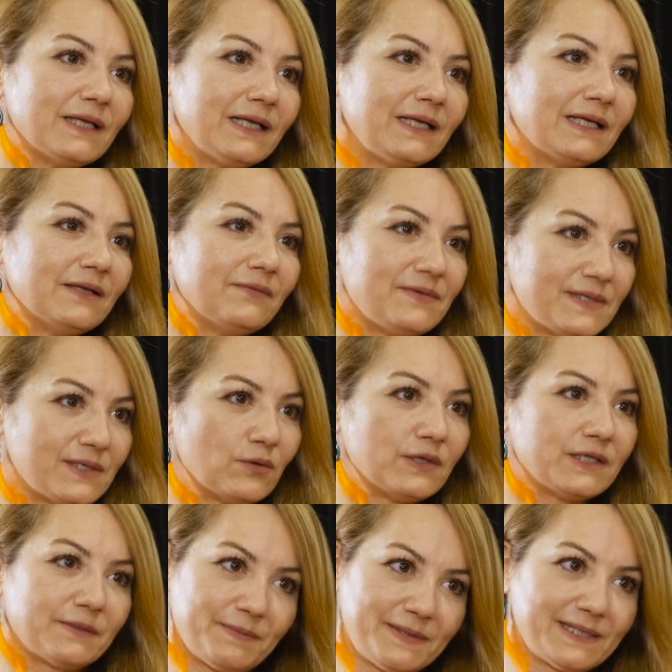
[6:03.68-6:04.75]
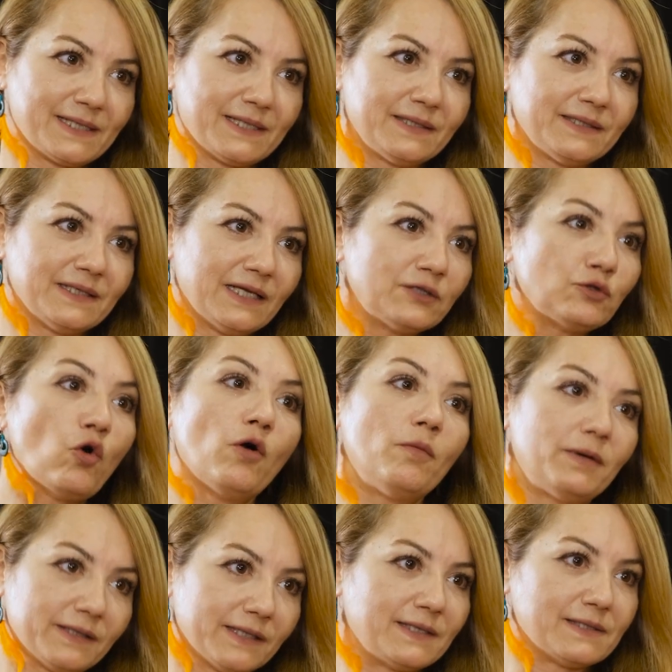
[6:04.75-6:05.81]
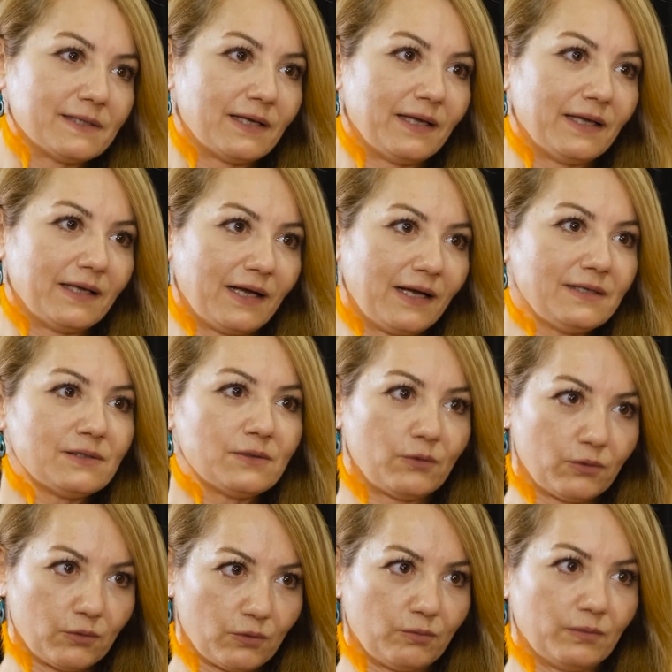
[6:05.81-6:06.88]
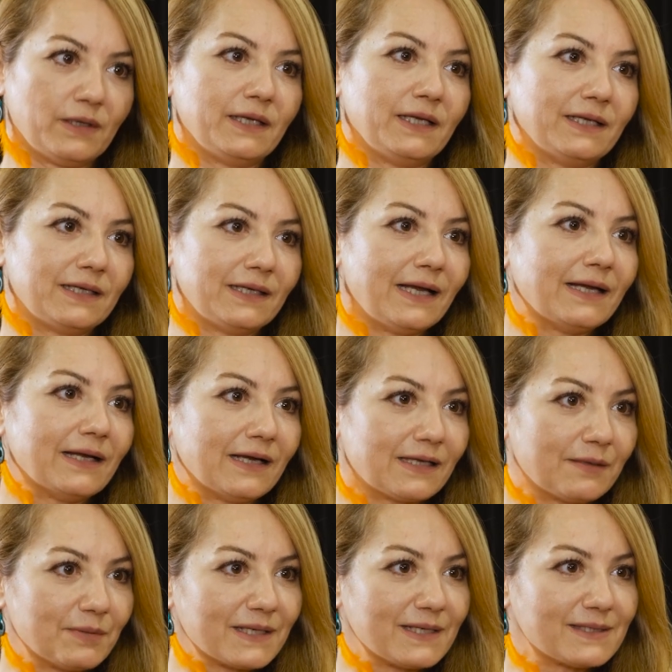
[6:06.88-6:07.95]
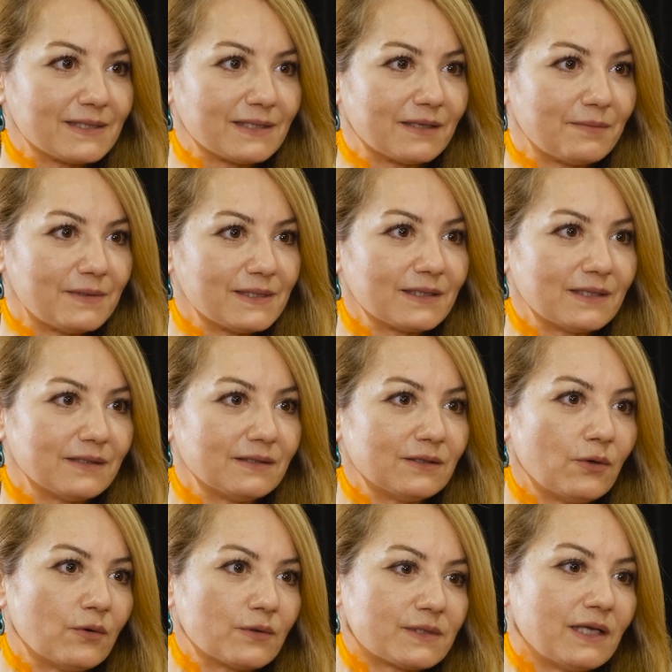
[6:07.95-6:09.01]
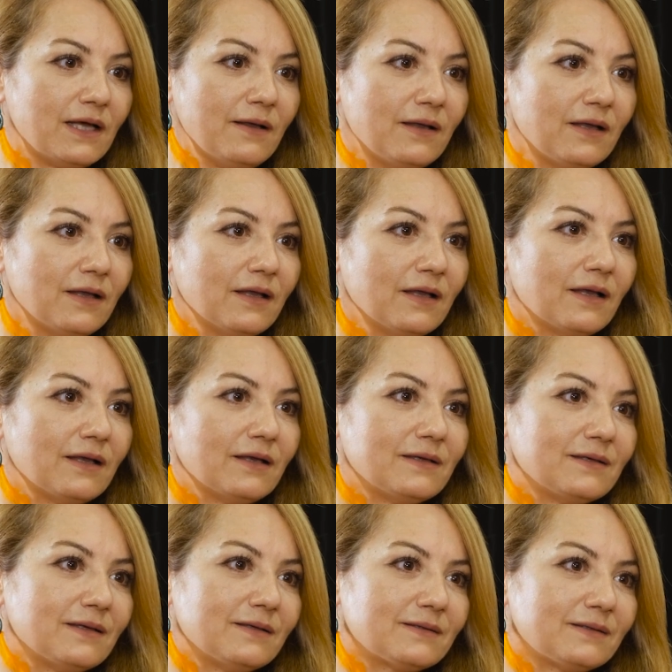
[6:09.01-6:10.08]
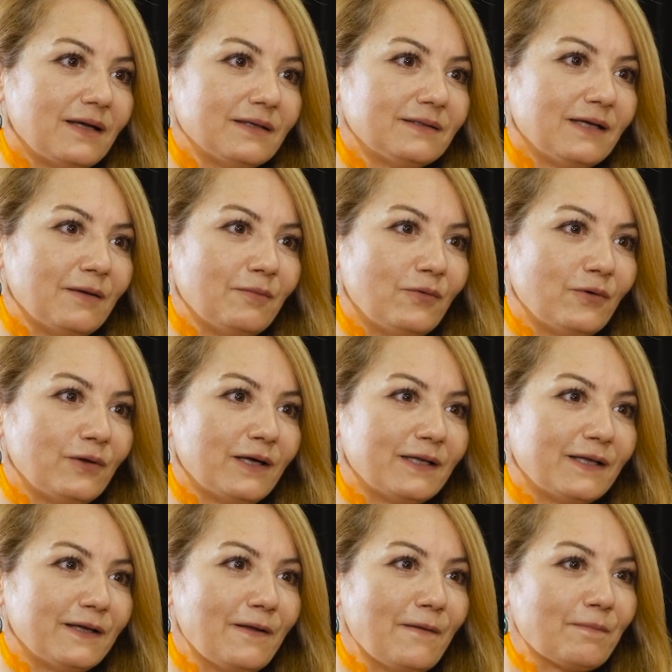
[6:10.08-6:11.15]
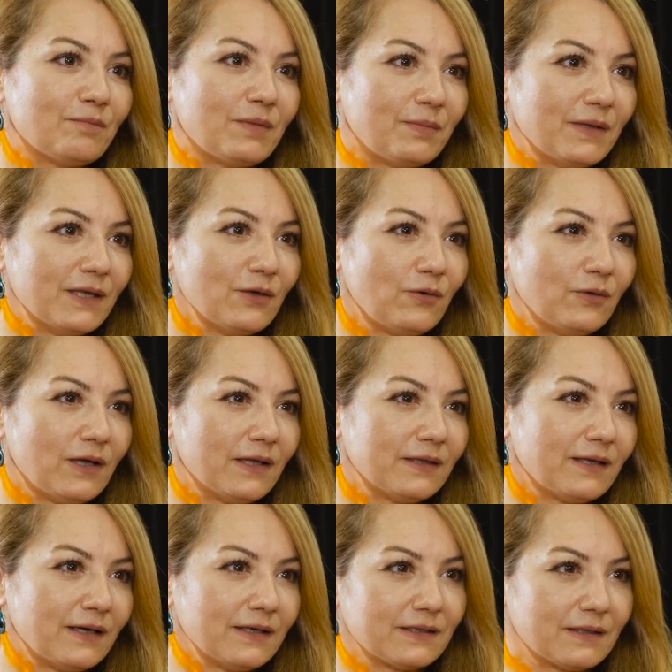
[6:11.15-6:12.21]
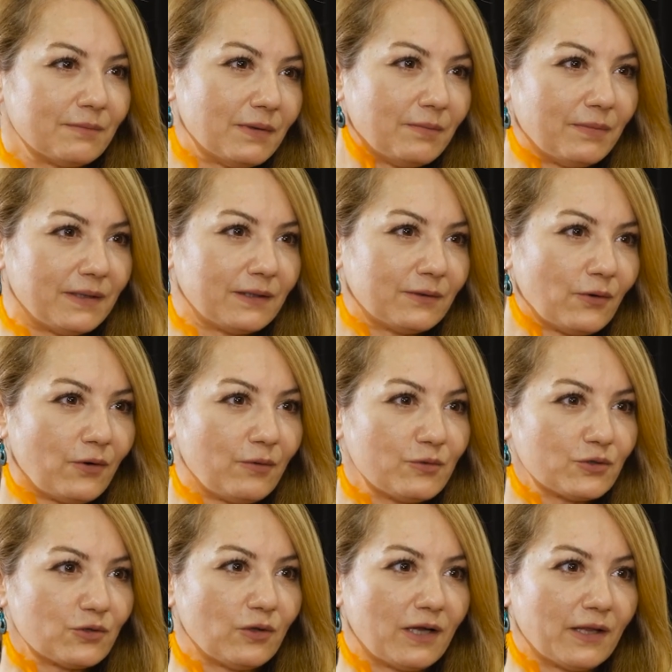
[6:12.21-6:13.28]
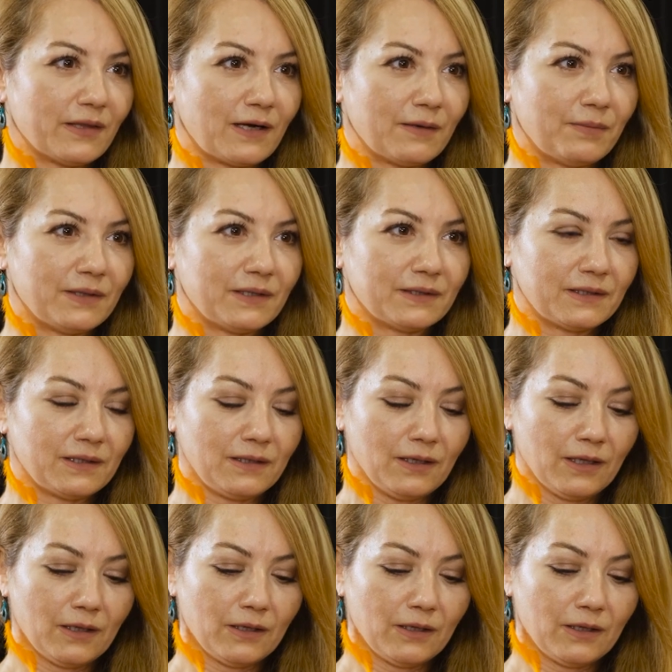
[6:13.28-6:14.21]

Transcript: ile ilgili fizyolojik bir sıkıntıyla doğmadıysa eğer solunumla ilgili herhangi bir kasında bir sıkıntı yoksa e, zaten böyle hani bebeği olanlar ya da bebek görmüş olanlar bilir ki